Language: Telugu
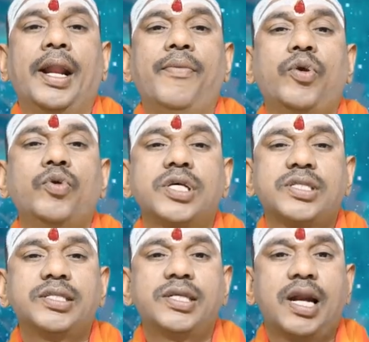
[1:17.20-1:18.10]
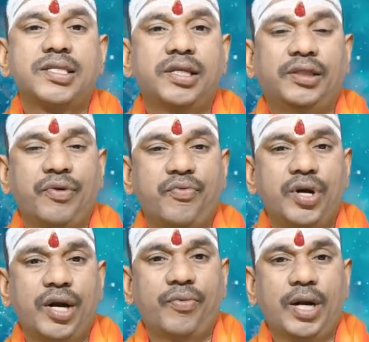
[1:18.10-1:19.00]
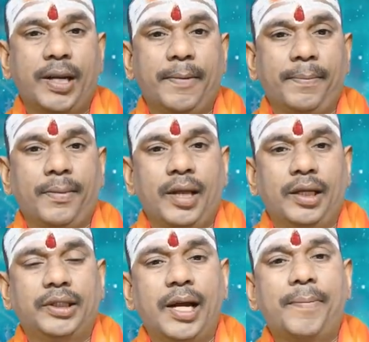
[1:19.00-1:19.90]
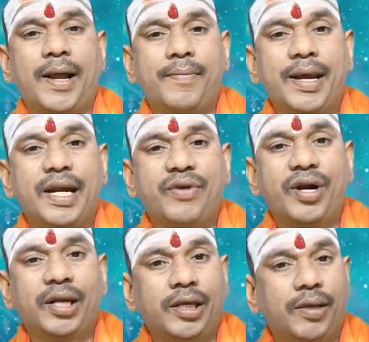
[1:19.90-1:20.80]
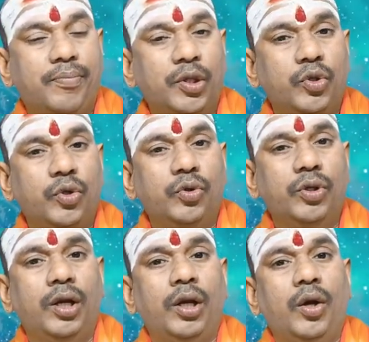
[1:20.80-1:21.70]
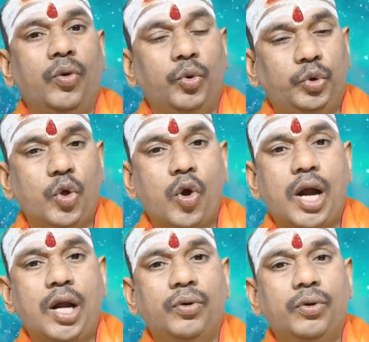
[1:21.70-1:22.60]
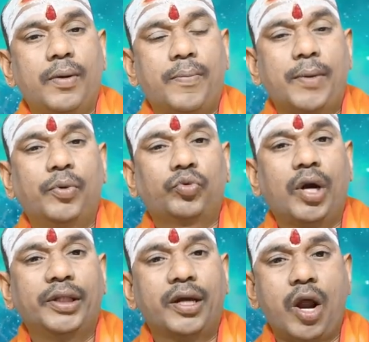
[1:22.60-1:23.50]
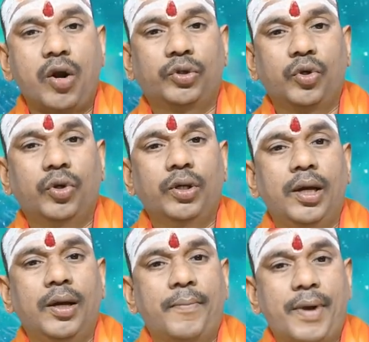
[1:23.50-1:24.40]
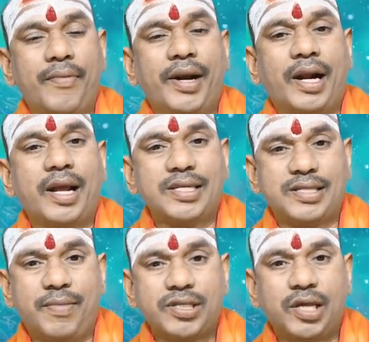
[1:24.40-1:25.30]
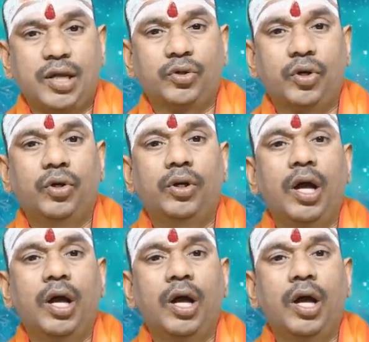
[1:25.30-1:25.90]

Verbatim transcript: రవికుజ సంచార స్థితి ఉండడం వలన ధనపరమైనటువంటి ఇబ్బందులు ఉద్యోగాలు ప్రభుత్వ అధికారులతో ప్రైవేట్ రంగ సంస్థలతో